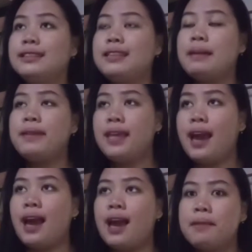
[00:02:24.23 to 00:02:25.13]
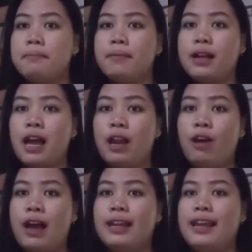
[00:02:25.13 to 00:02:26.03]
tapi ya kalau
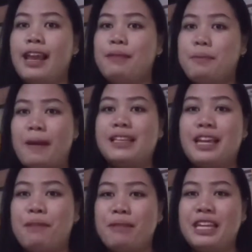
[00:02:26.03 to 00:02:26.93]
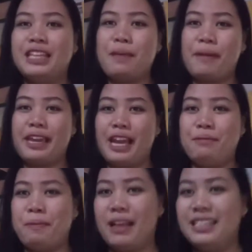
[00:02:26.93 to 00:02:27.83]
ada yang lebih panjang yang mending kita pakai yang
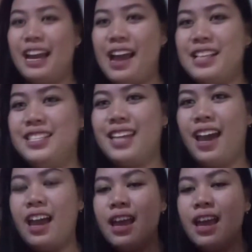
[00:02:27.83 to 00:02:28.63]
lebih panjang aja